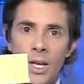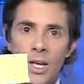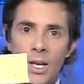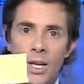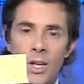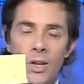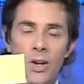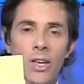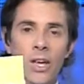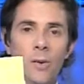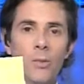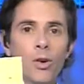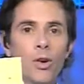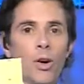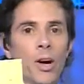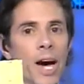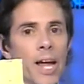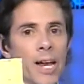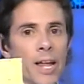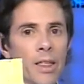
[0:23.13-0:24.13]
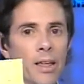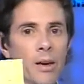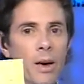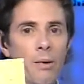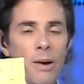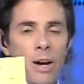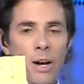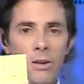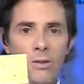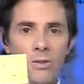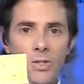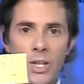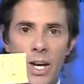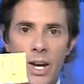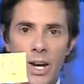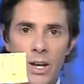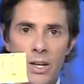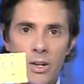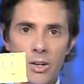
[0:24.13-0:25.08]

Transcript: y nos quedamos con ganas de hablar con Charlie.